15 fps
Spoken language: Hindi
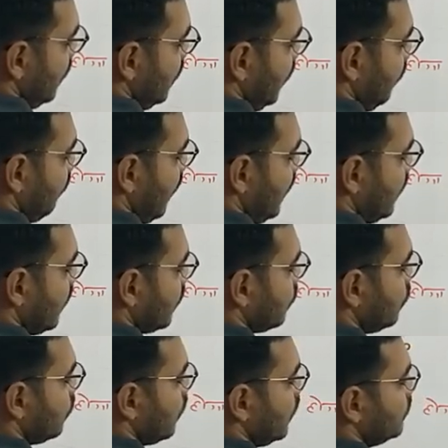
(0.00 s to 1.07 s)
डिवाइड कर
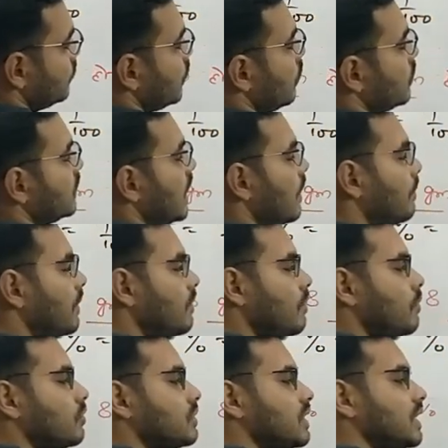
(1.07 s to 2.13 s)
दूंगा और जहां पर भी
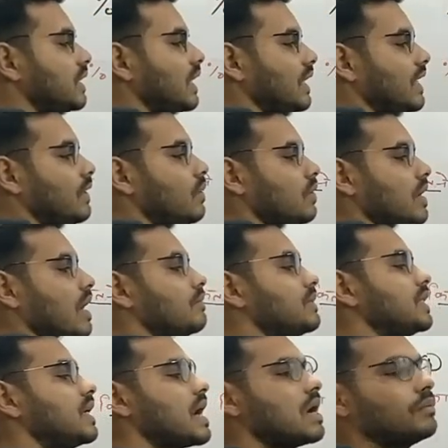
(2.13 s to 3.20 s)
मोस्टली देखना किलोग्राम
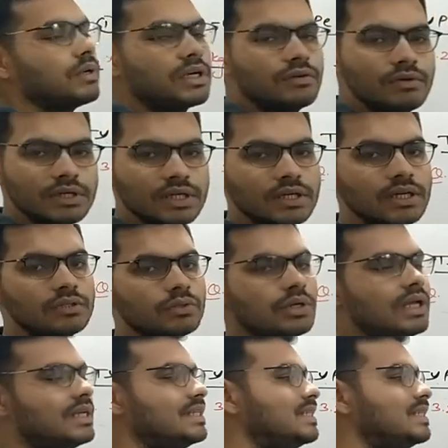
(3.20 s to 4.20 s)
से ग्राम कन्वर्ट करना थोड़ा